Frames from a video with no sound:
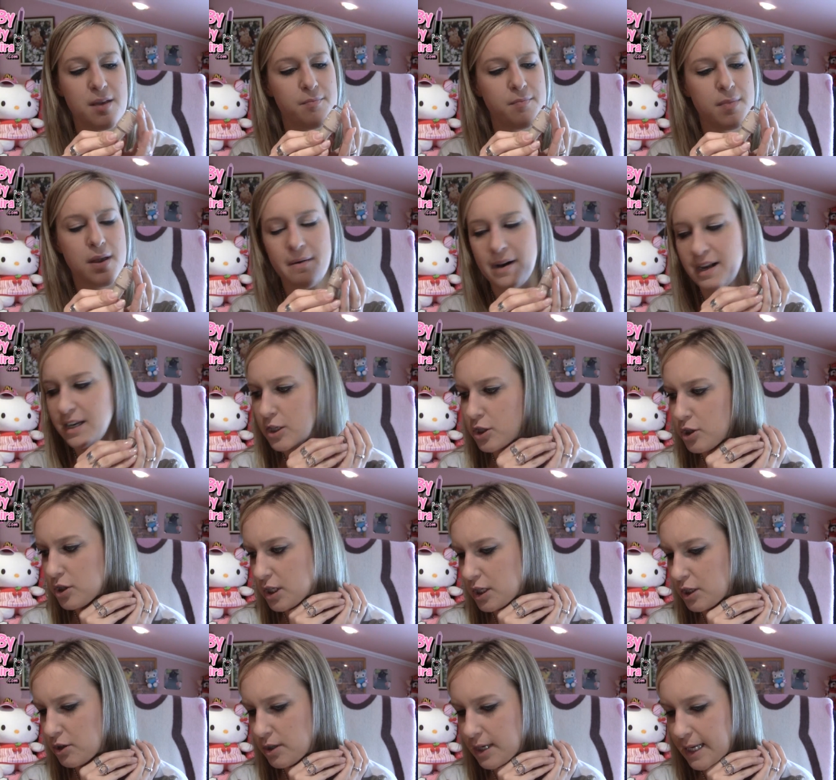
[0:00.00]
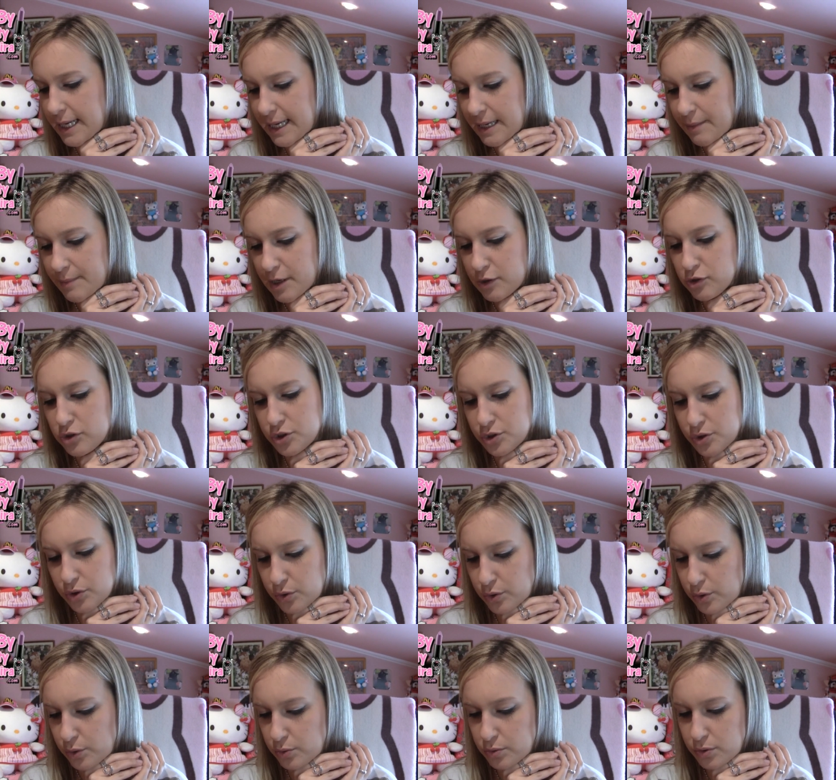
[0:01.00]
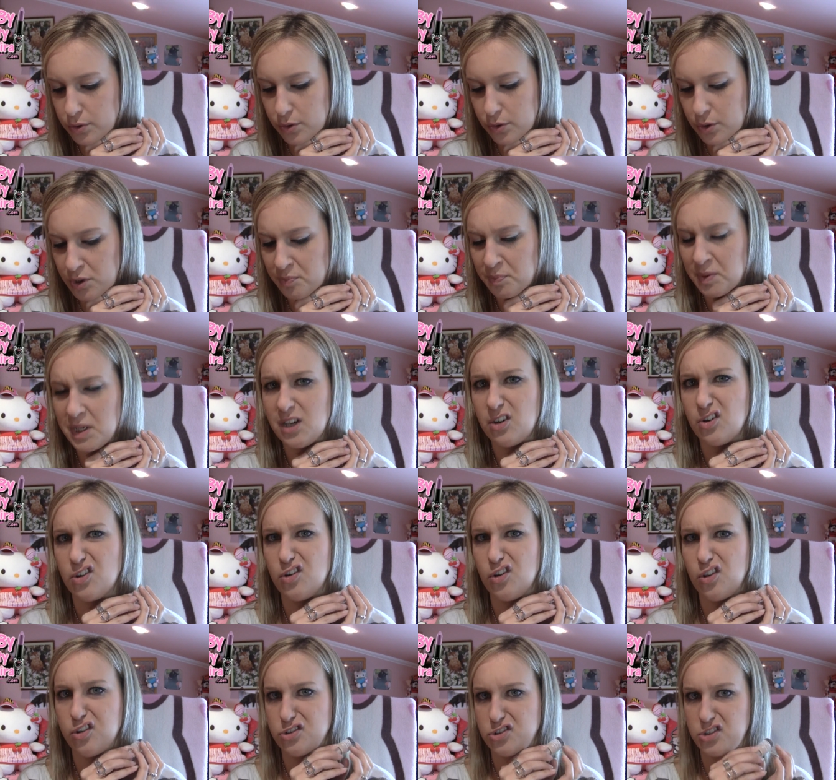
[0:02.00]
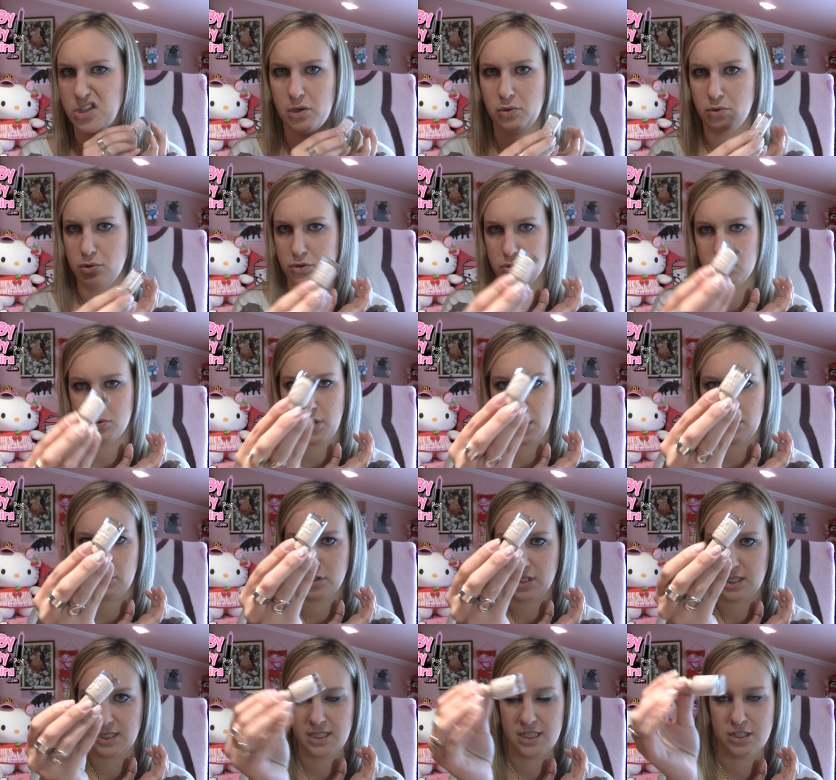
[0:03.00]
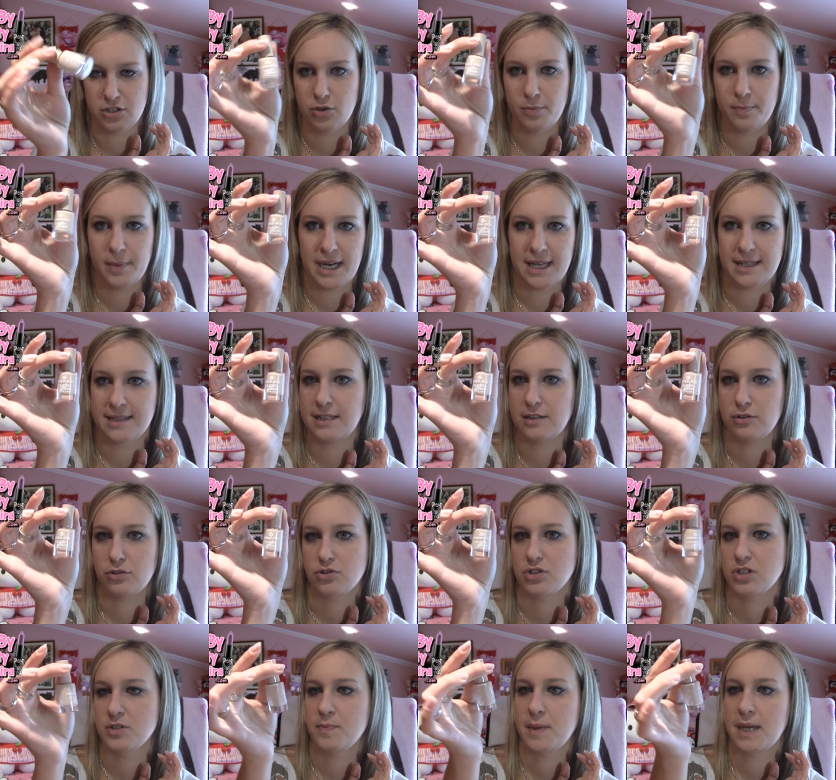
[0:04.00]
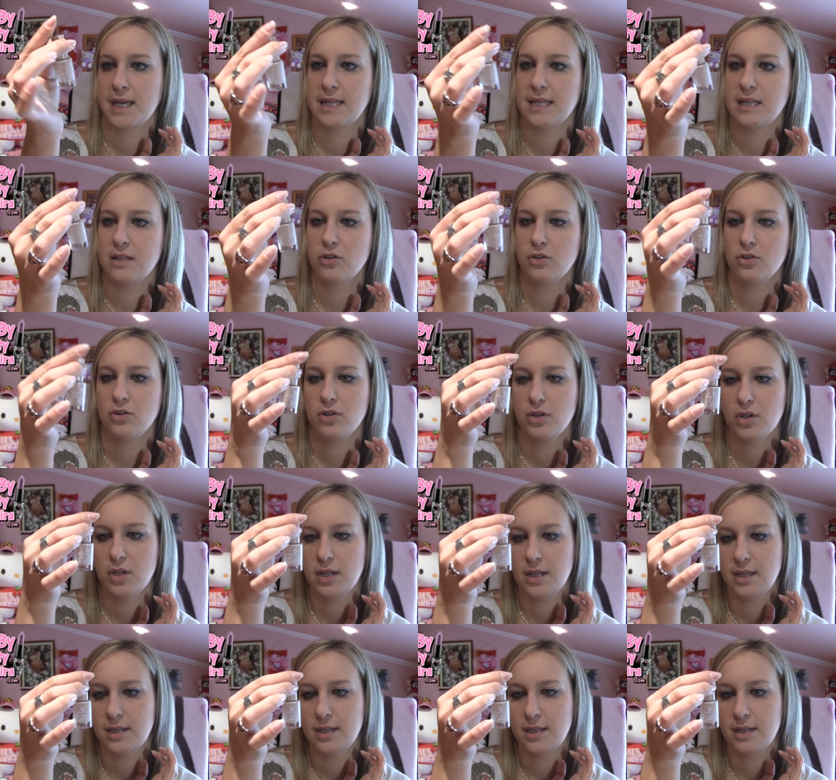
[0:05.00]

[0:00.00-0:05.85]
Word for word: Me valió, creo que me costó uno y pico, dos euros, una cosa así, son baratitos, es pequeñito,